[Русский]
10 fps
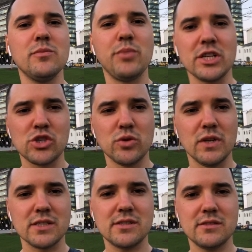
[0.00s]
прошу
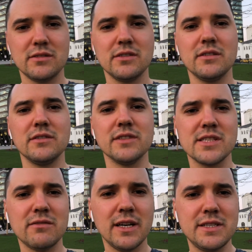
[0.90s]
вас,
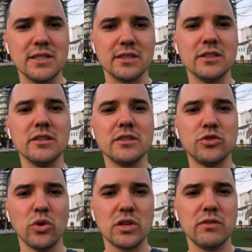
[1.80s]
называйте
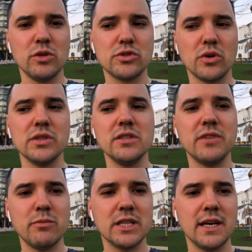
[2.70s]
дореволюционные
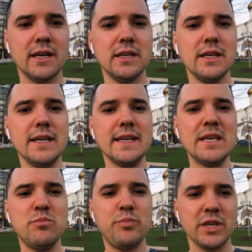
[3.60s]
времена
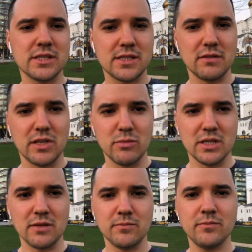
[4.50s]
имперские
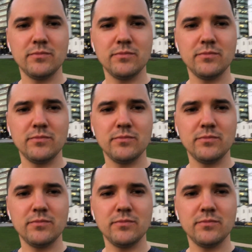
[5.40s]
времена.